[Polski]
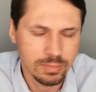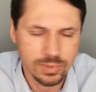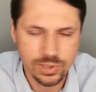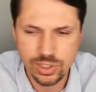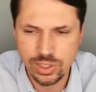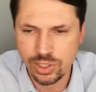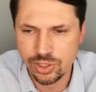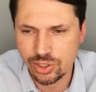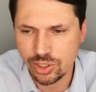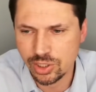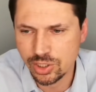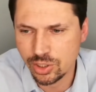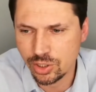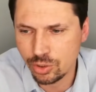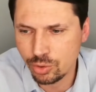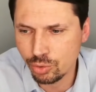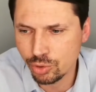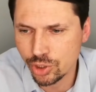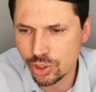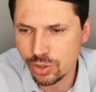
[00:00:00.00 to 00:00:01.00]
Myślę, że
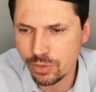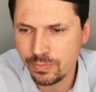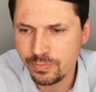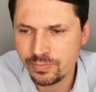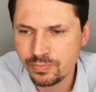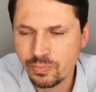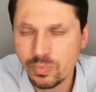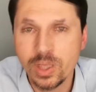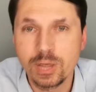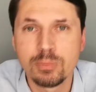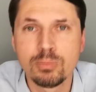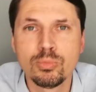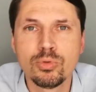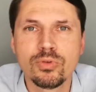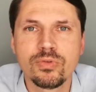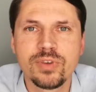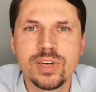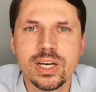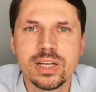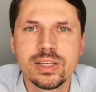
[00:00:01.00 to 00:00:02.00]
jest dużo
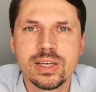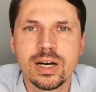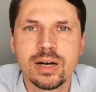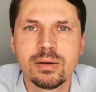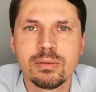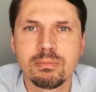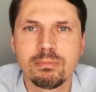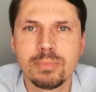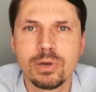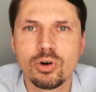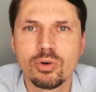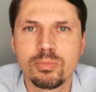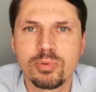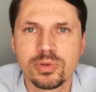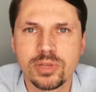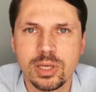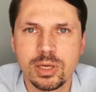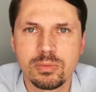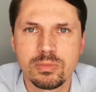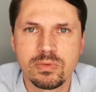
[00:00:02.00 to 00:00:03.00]
mówienia, mało
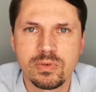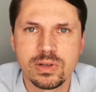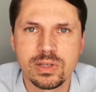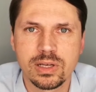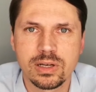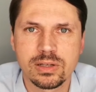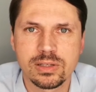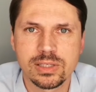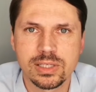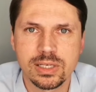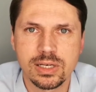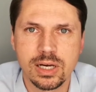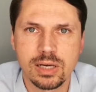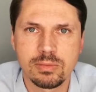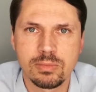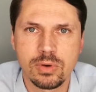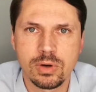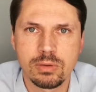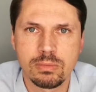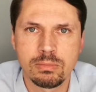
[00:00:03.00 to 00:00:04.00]
podejmowania
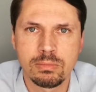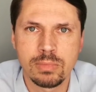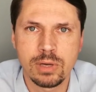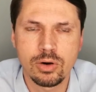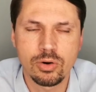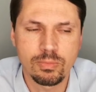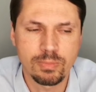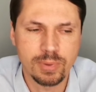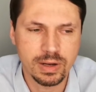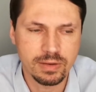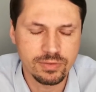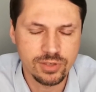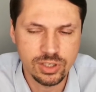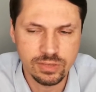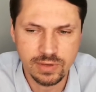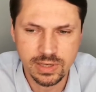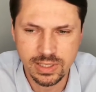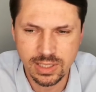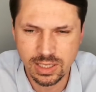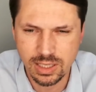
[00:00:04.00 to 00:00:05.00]
ryzyka i ma, mało
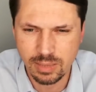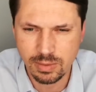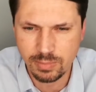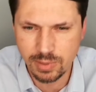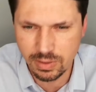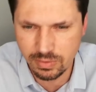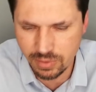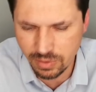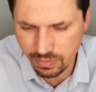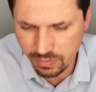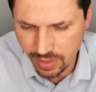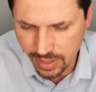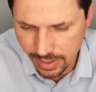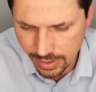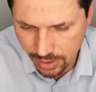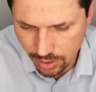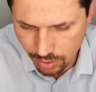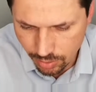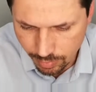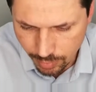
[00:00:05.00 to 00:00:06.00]
prawdziwej tak naprawdę
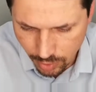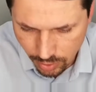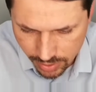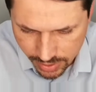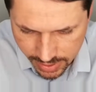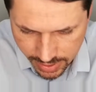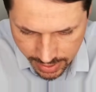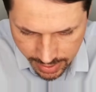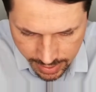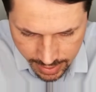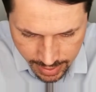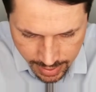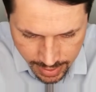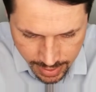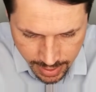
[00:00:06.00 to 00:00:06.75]
walki o Polskę.